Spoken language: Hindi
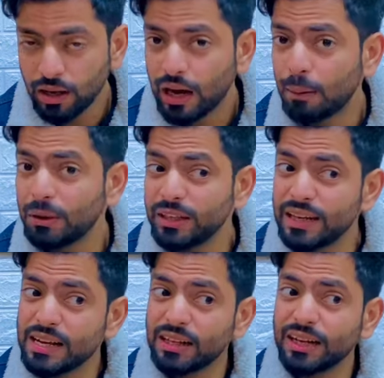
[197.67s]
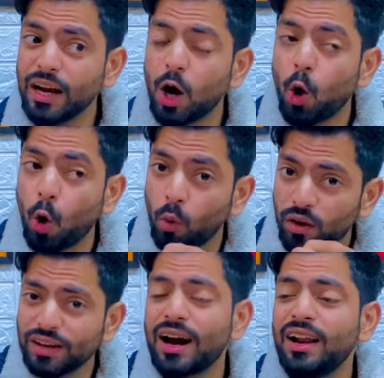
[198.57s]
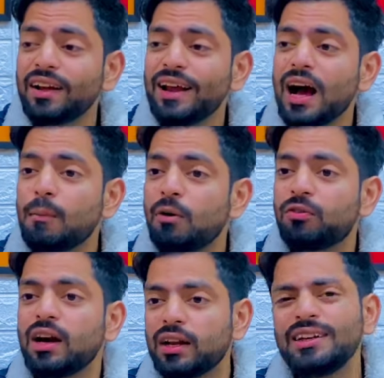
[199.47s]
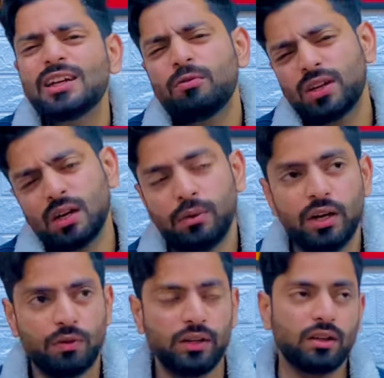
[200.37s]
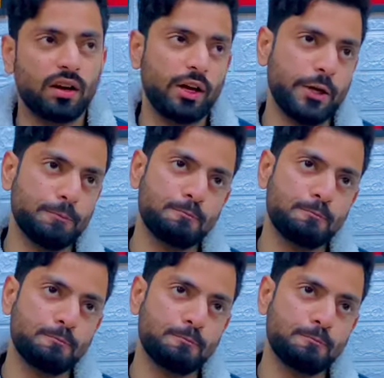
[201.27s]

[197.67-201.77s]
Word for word: हमने ये देखना कि ओवर कहाँ लगना है अबव कहाँ लगना है इसका फ़र्क हमें डिफाइन करना है